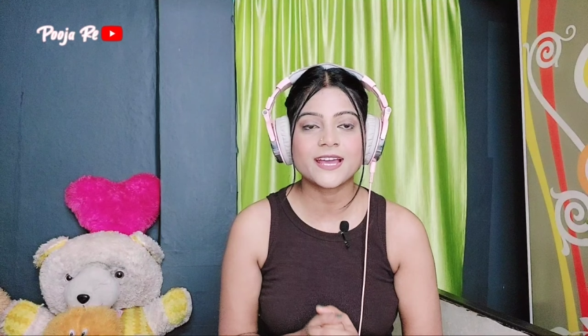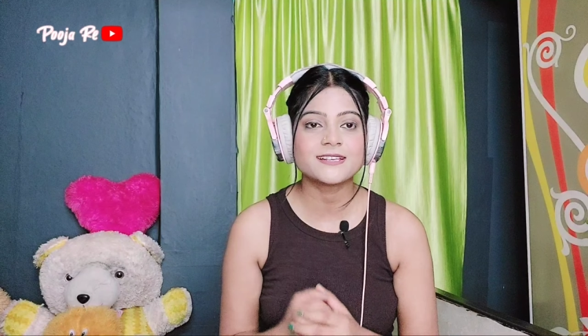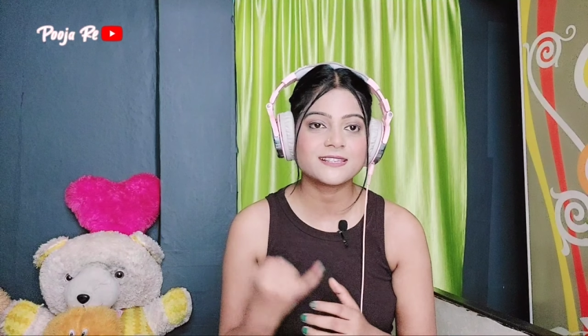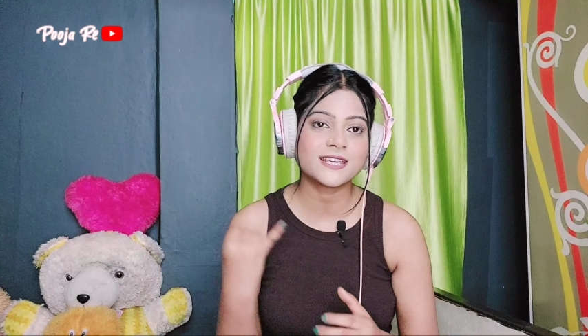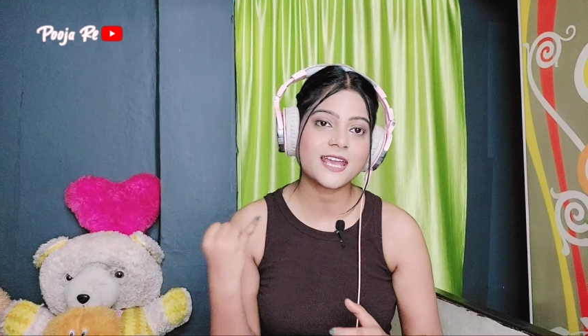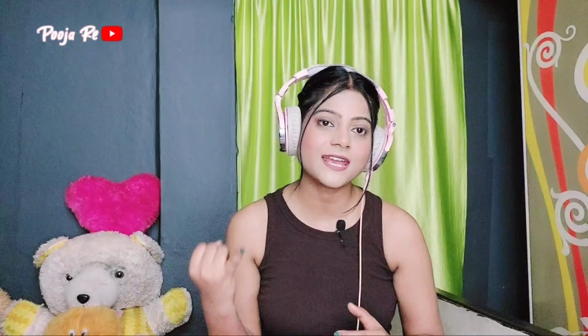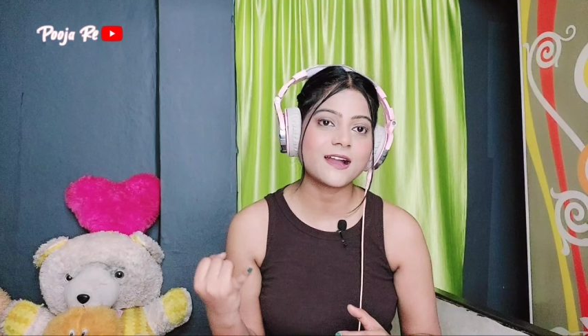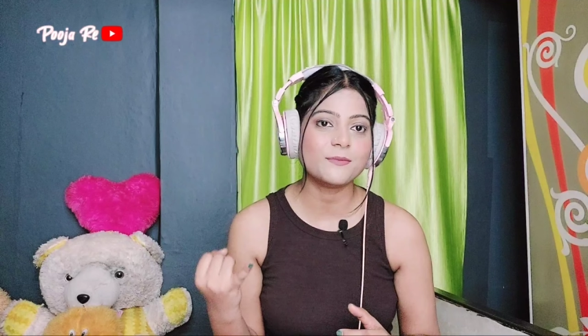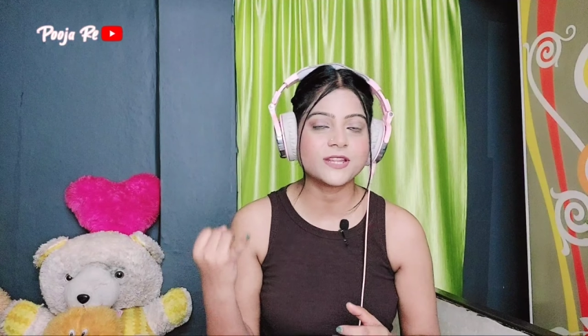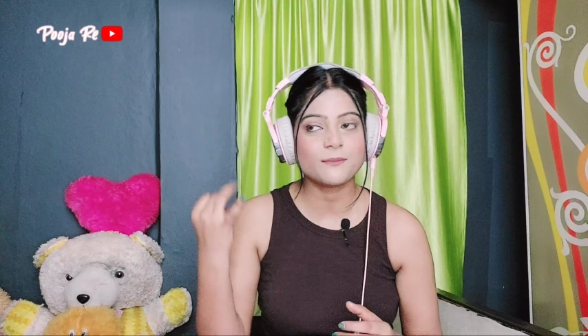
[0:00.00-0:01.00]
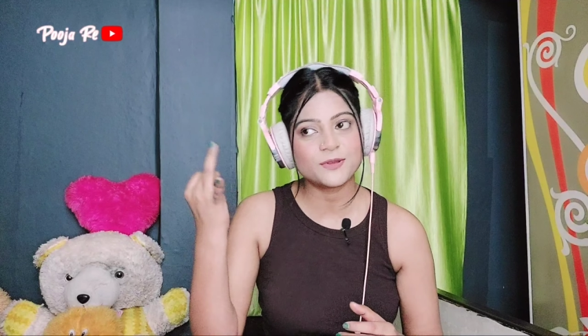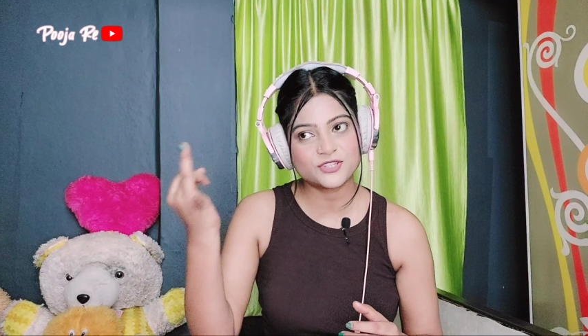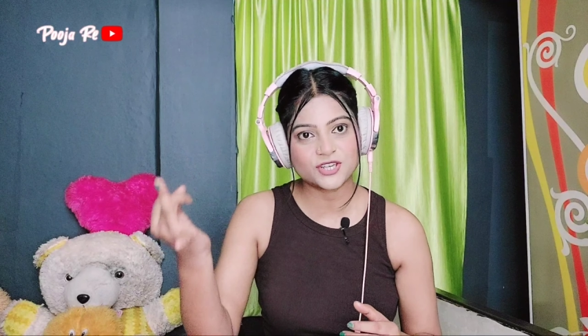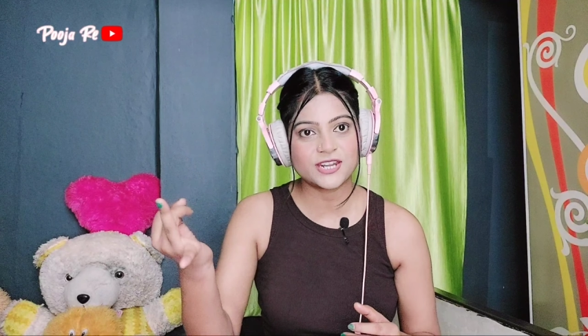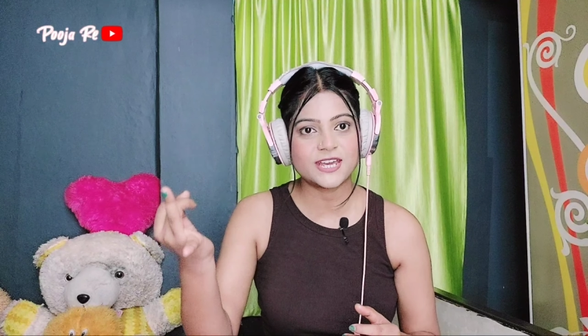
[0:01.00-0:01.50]
गया जैसे कि एक अमिताभ
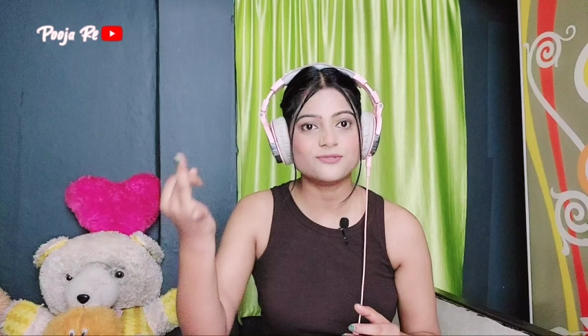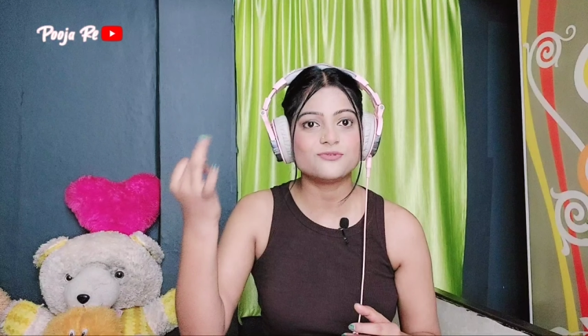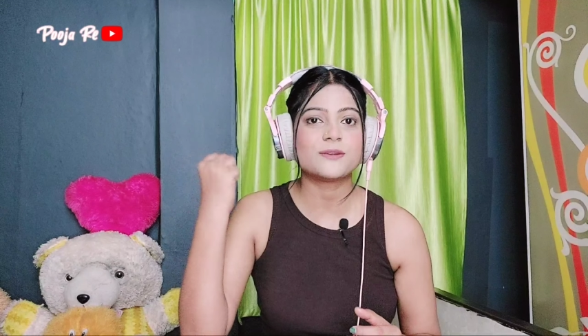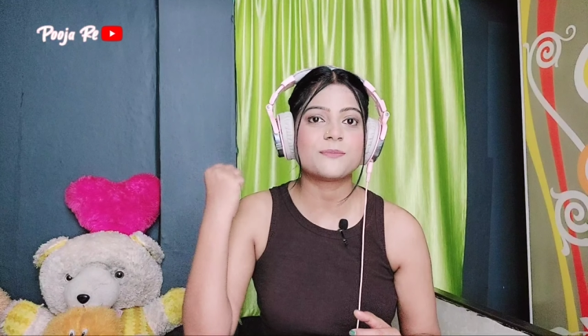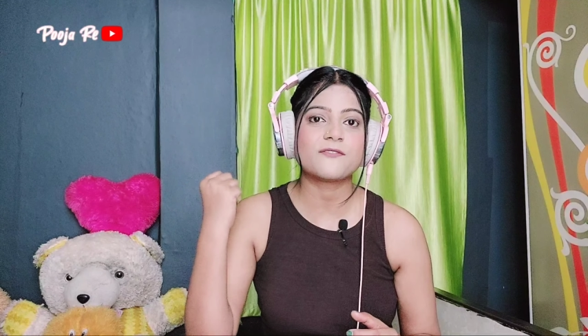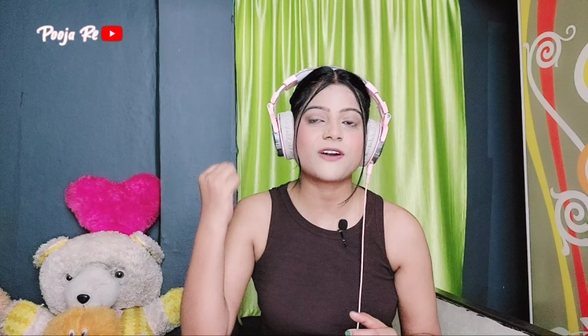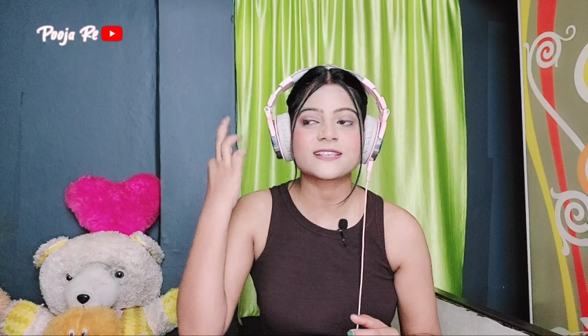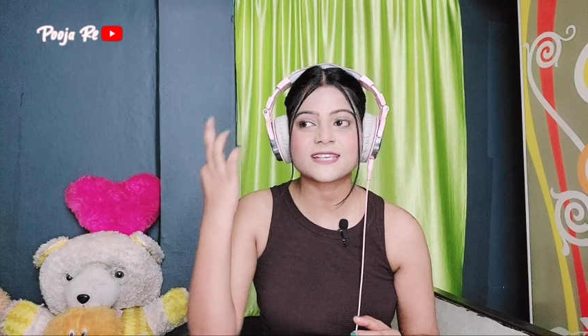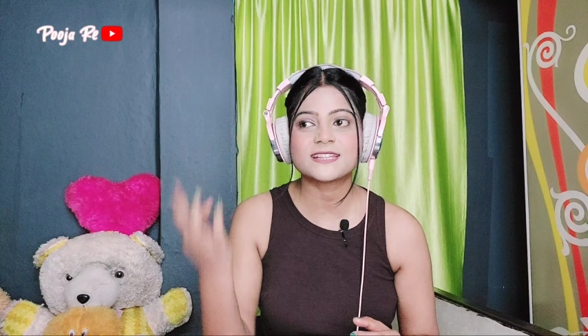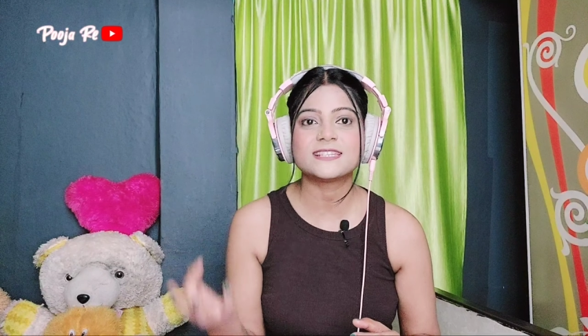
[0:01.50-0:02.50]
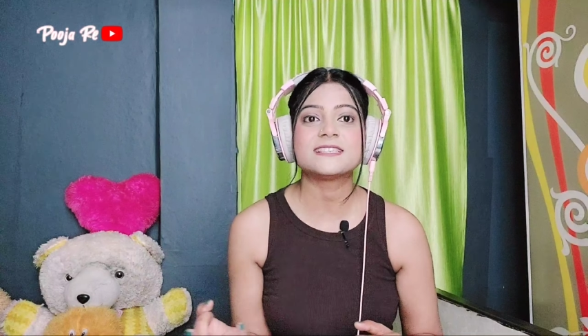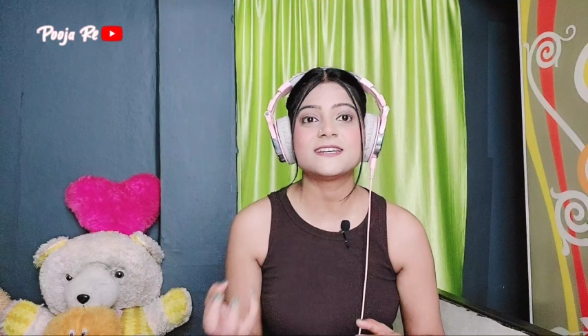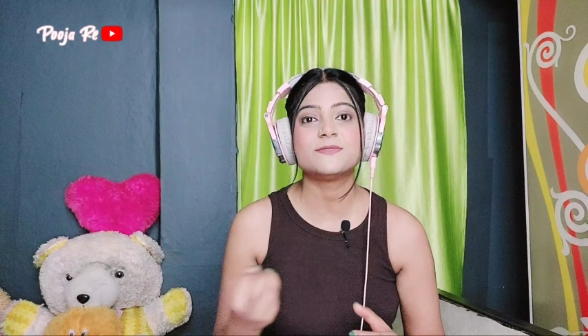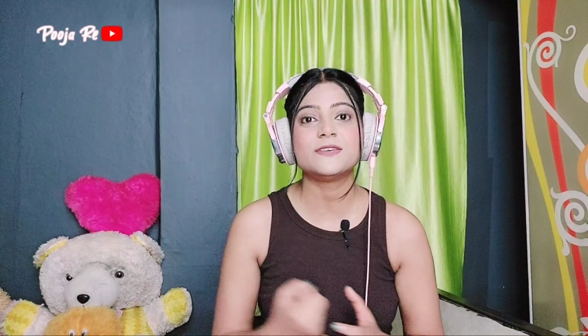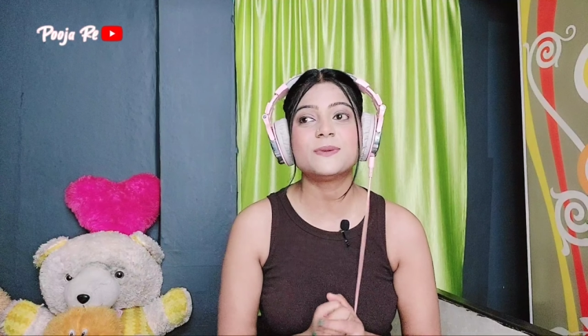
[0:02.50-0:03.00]
बच्चन है दूसरे प्रवास है
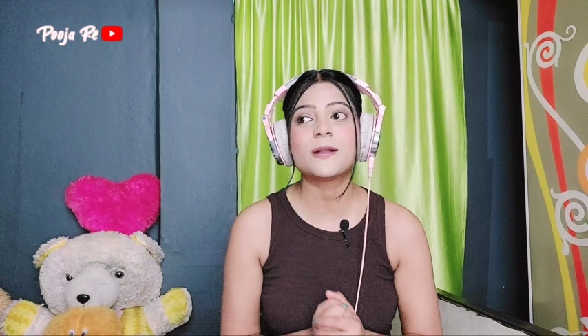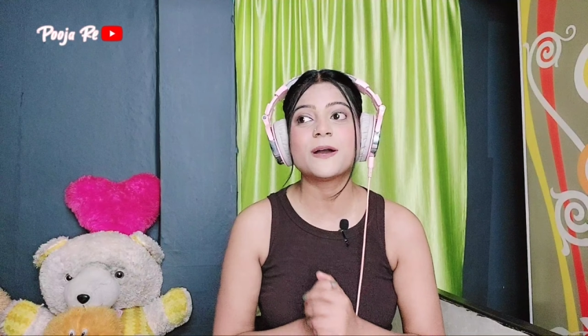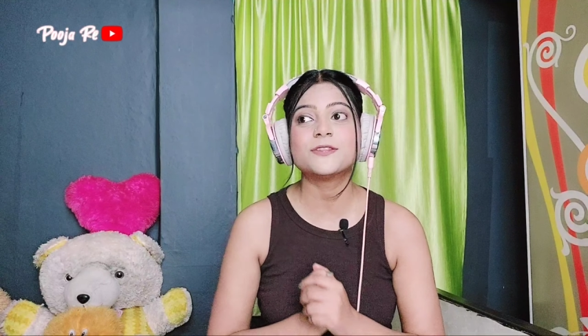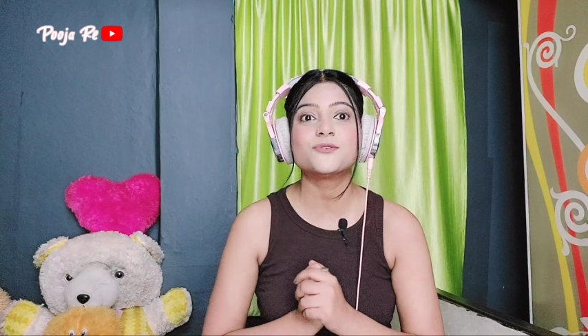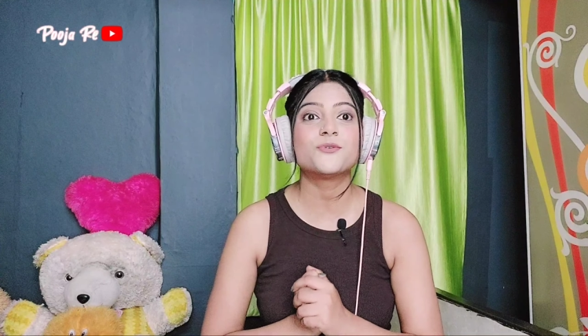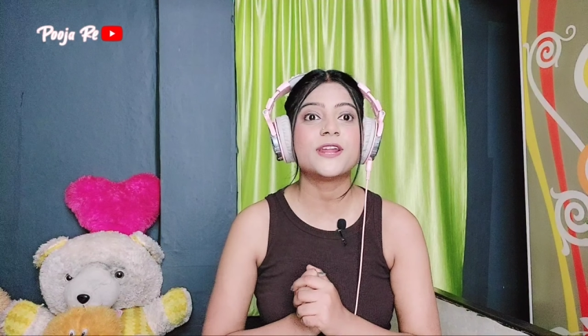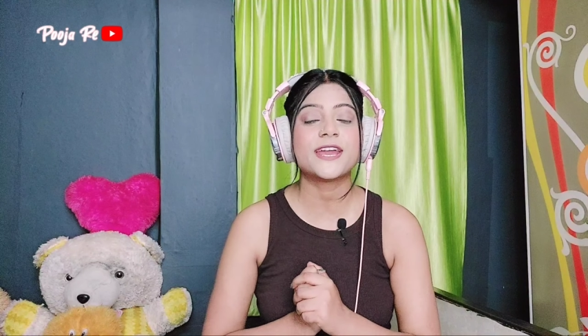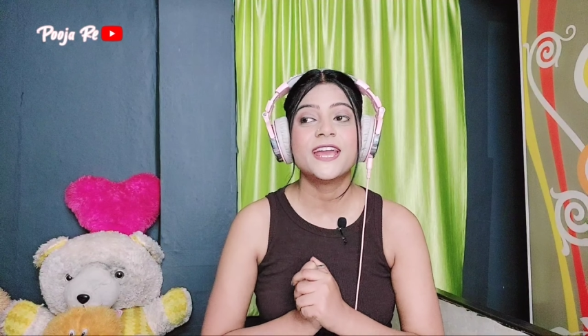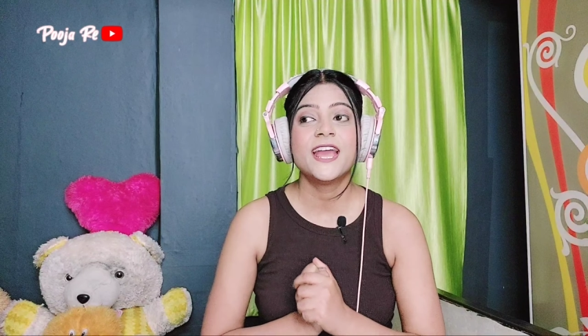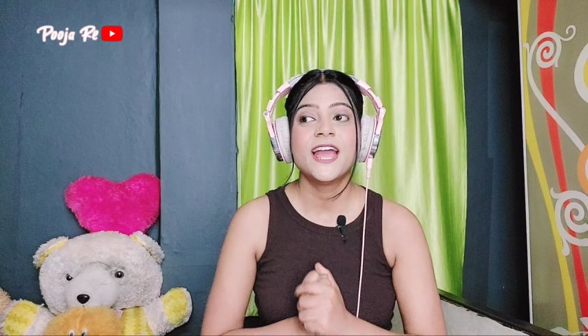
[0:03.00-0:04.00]
तीसरे दीपिका पादुकोण है